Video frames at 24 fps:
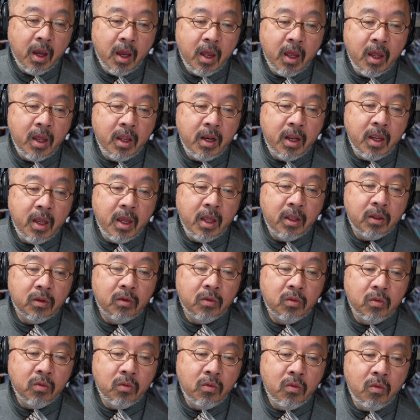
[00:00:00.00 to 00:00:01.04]
And I
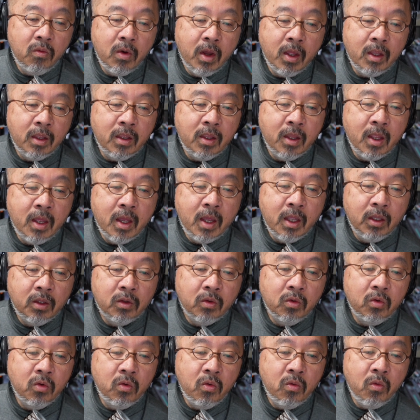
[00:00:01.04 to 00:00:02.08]
do, and I do,
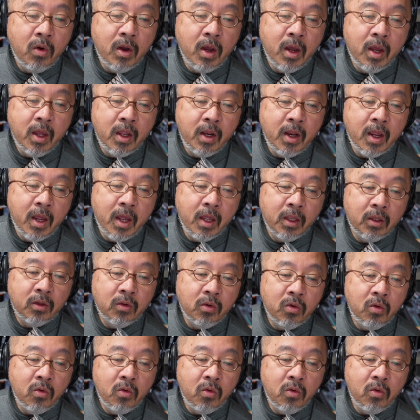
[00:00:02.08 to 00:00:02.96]
and I do,